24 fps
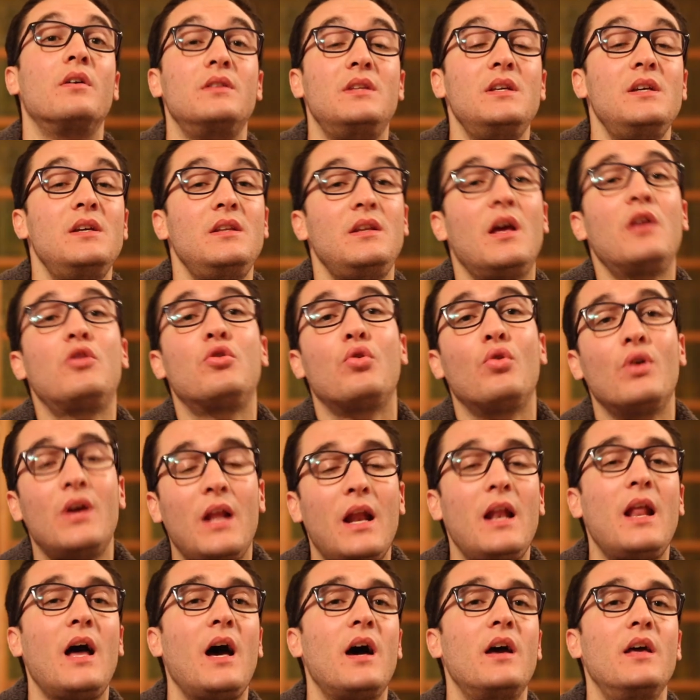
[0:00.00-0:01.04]
دين يدعو
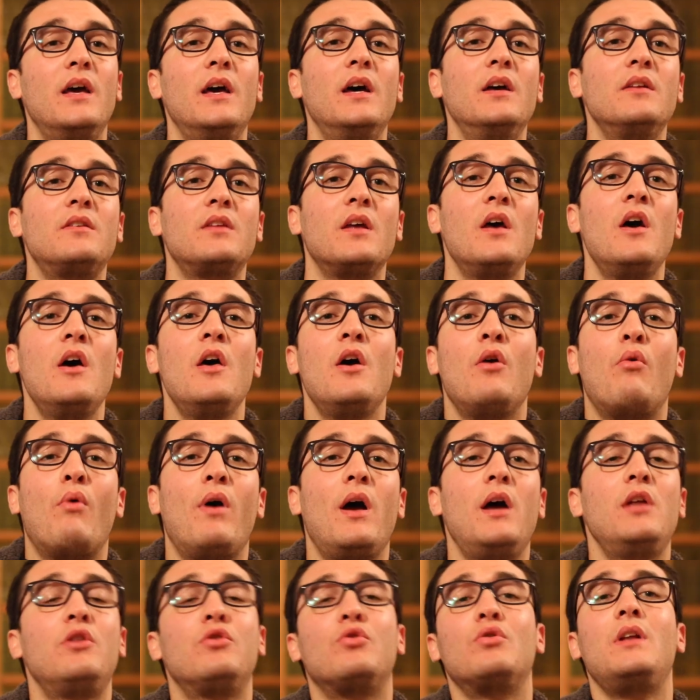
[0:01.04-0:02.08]
الى الحياه
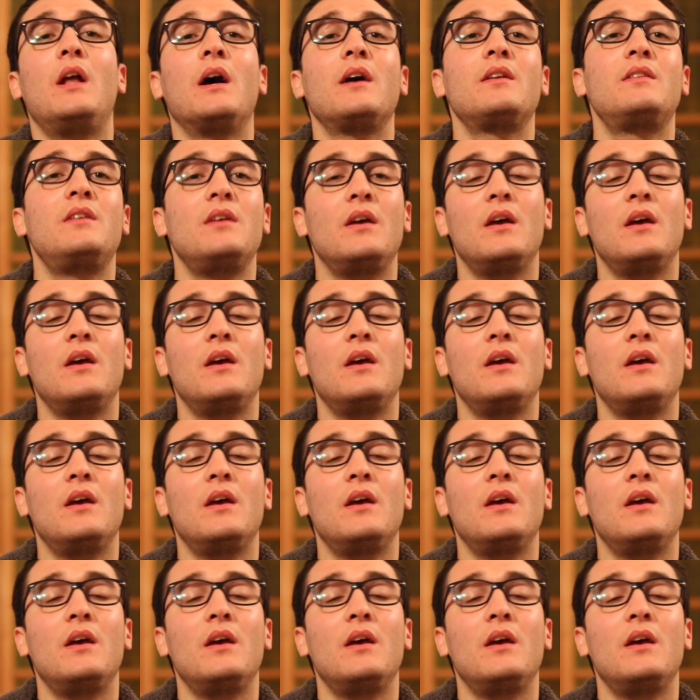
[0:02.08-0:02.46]
ويدعو الى